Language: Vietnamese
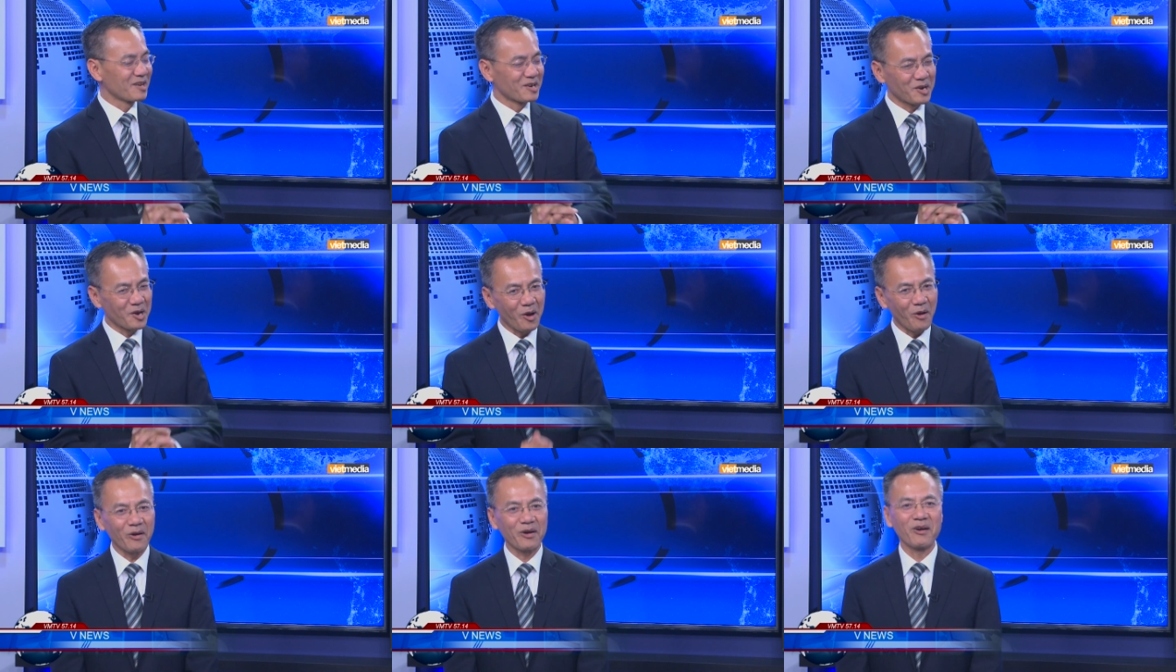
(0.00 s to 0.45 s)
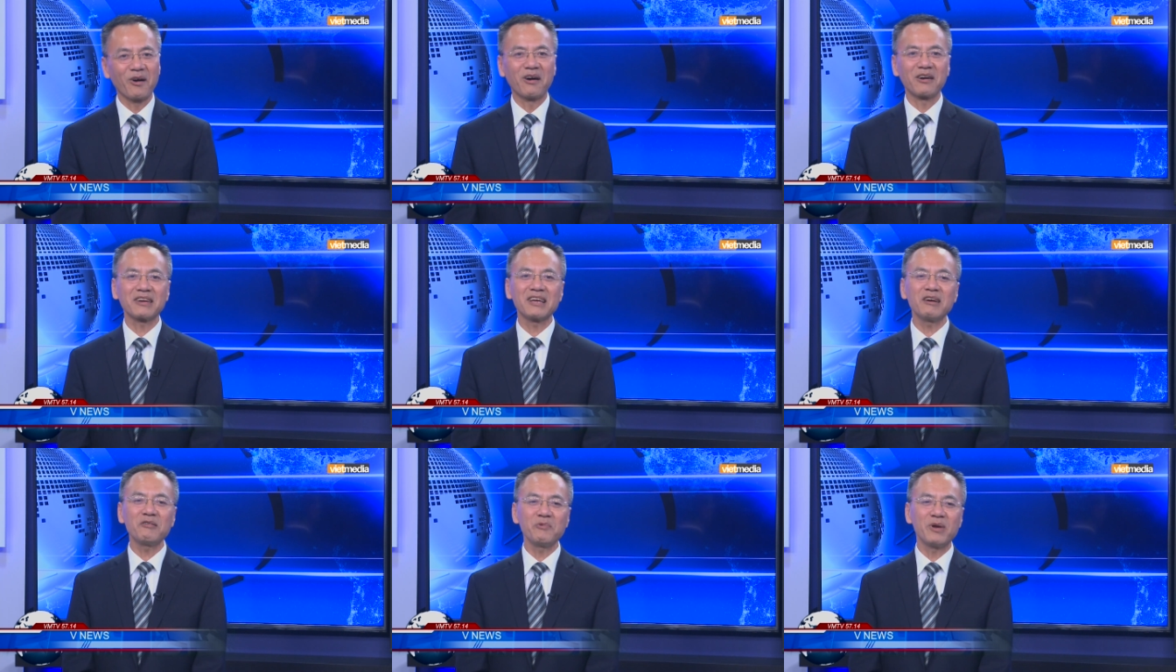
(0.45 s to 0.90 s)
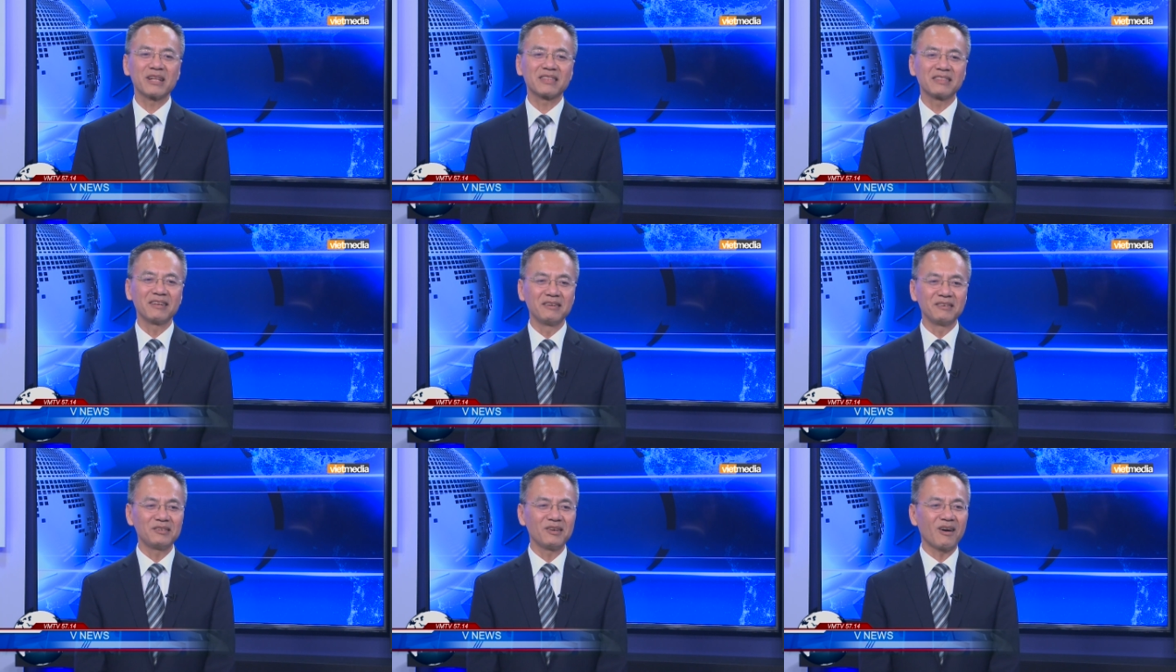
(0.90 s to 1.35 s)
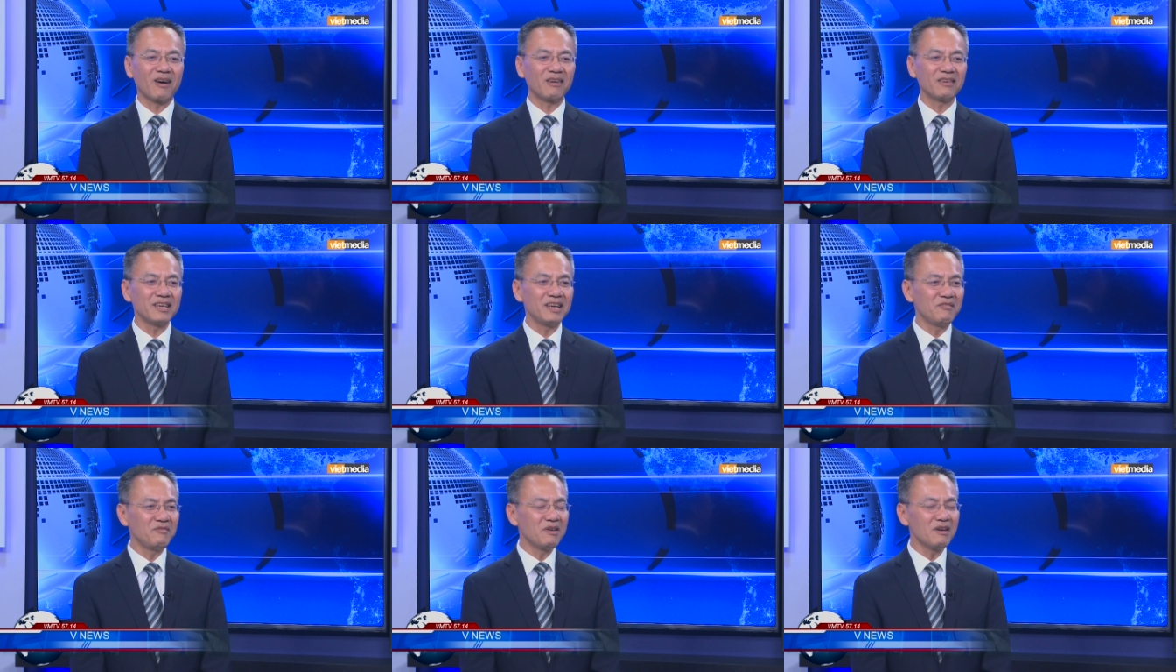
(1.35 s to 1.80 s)
đòi hỏi cái quyền tự do
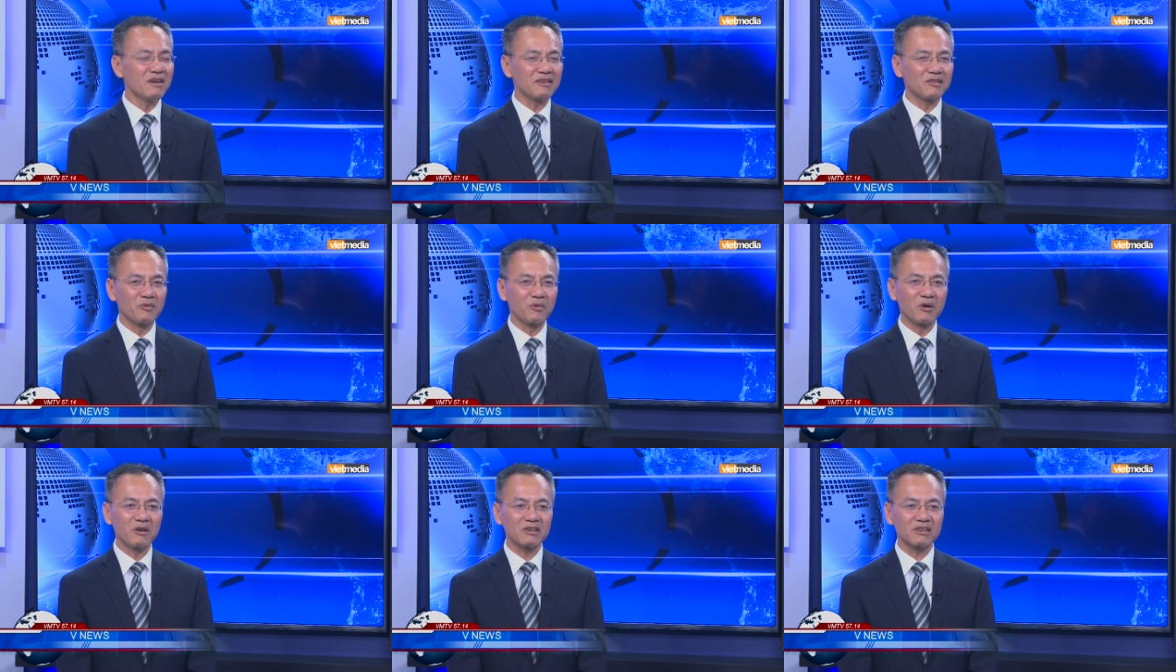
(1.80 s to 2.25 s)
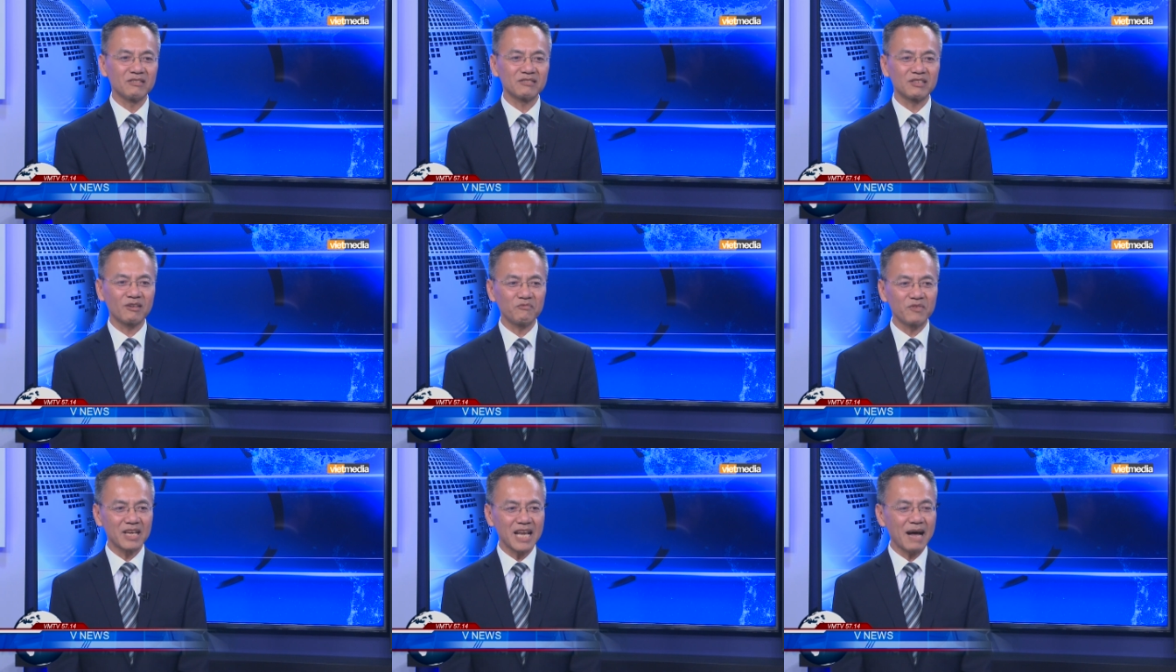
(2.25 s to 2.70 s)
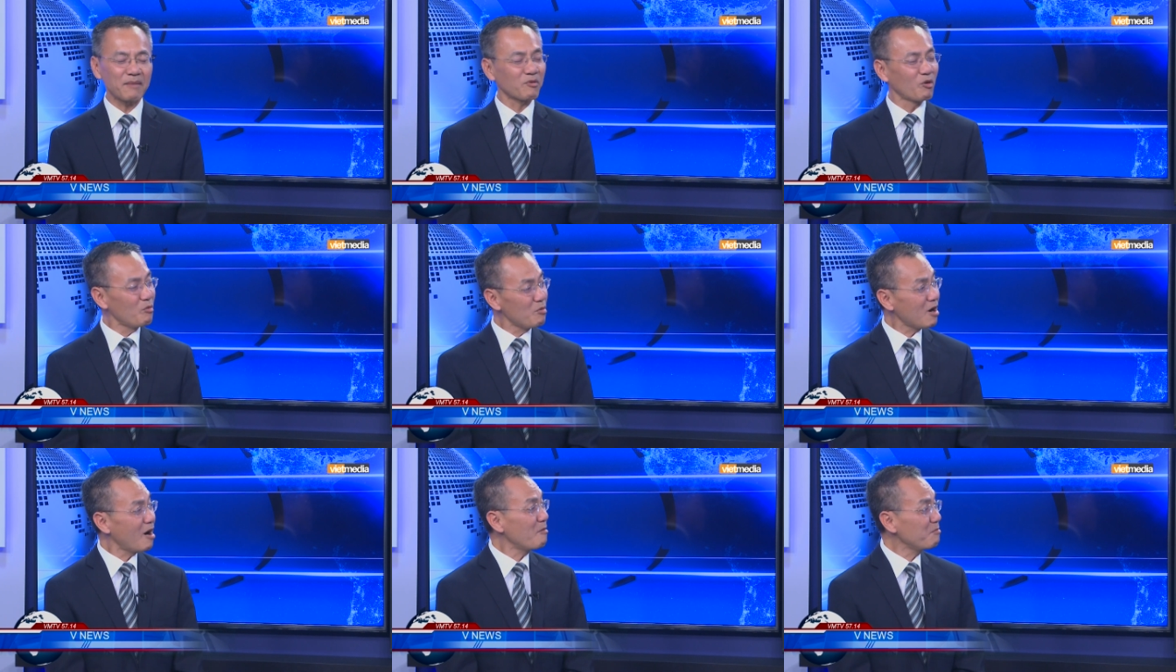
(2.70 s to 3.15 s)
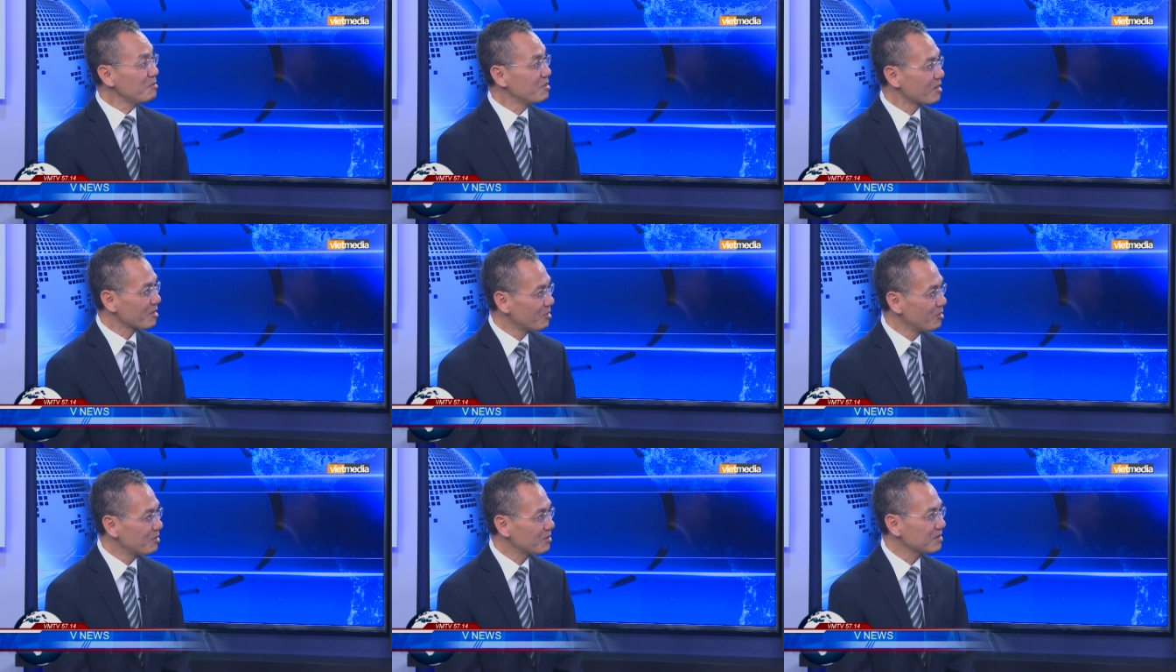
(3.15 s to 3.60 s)
yêu nước của, của trong việt nam cũng không
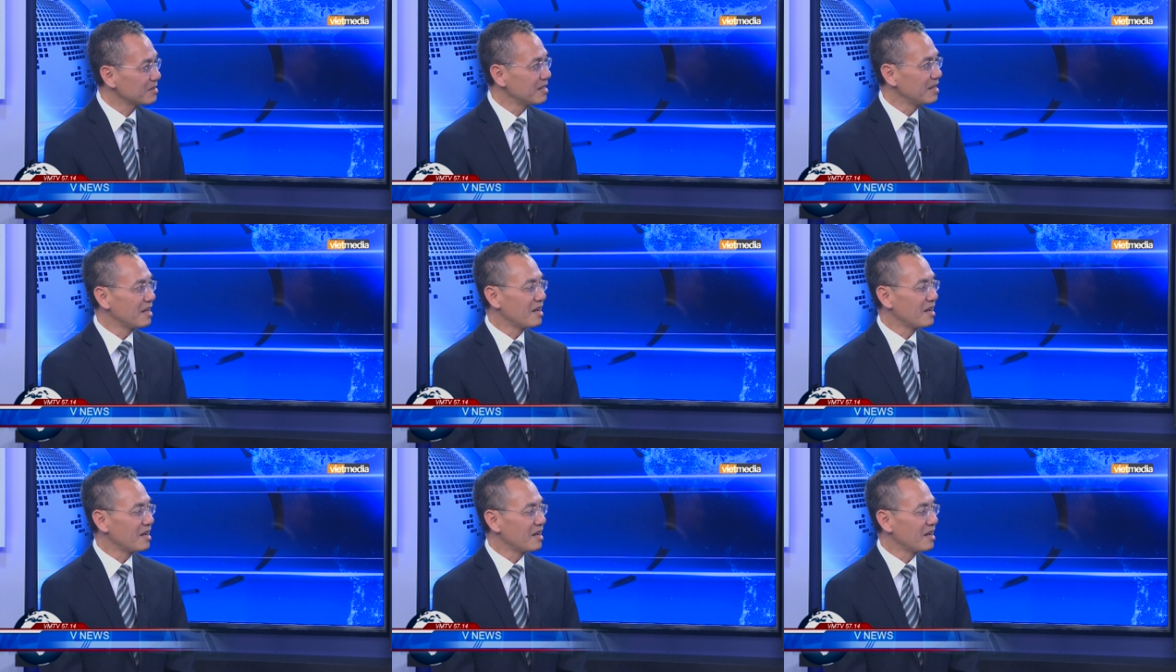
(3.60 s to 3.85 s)
được luôn